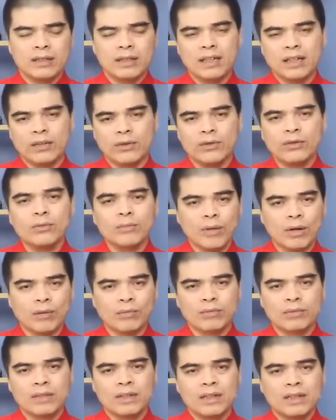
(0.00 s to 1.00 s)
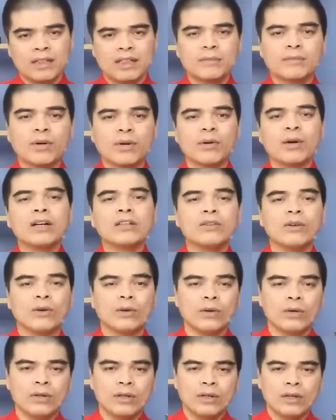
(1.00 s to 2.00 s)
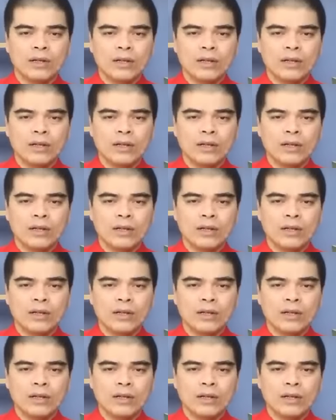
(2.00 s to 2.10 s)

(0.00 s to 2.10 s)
thì là nó thuộc mộc, thì mộc khắc thổ.